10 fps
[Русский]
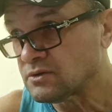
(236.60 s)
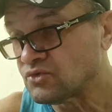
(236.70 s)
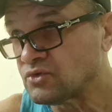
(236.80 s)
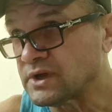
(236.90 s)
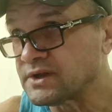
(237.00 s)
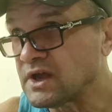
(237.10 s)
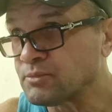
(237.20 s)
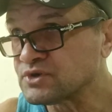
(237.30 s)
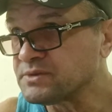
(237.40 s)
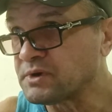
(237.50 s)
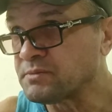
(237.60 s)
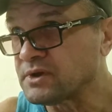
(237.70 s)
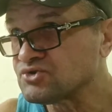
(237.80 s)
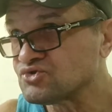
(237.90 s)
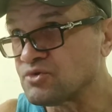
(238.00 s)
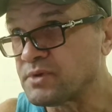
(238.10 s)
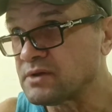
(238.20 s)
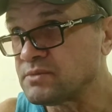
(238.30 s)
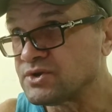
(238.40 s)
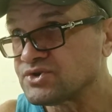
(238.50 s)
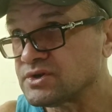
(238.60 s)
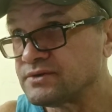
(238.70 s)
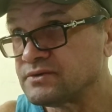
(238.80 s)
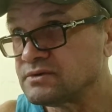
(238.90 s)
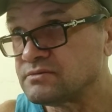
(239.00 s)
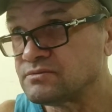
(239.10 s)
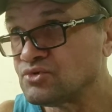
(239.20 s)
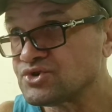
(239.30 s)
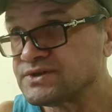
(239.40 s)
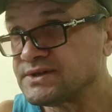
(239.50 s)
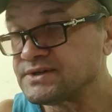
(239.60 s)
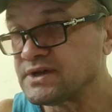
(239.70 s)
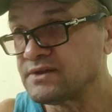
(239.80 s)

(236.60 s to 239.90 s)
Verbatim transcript: Ну ладно, я просто предположу, что 5 меньше. И больше здесь я